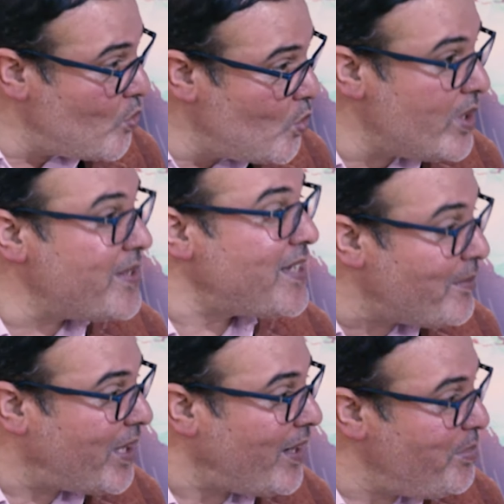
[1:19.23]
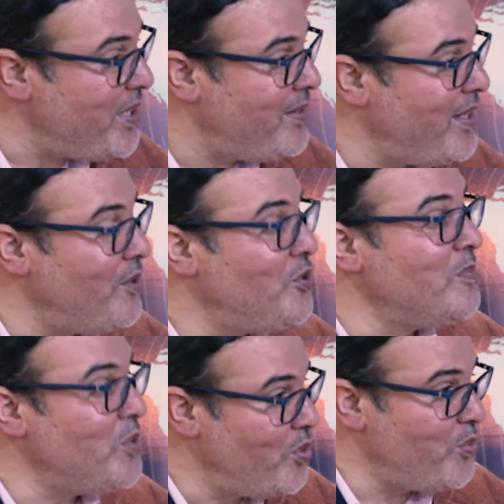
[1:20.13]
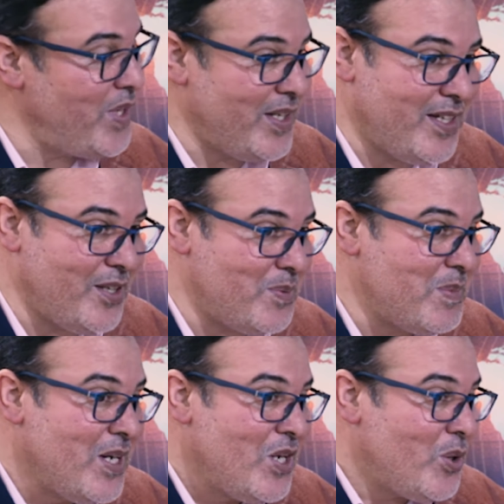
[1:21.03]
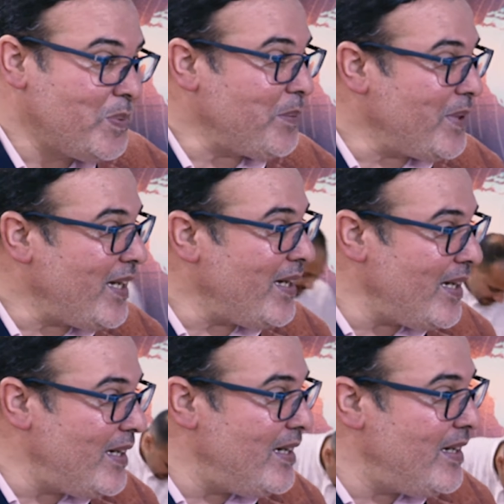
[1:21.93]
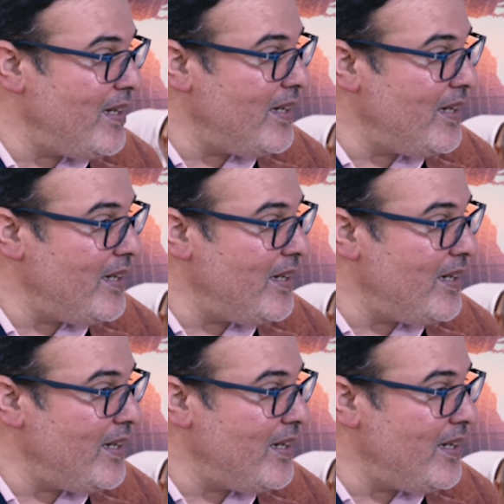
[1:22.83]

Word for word: والتمغربي ديالهم والهويه ديالهم وبطبيعه الحال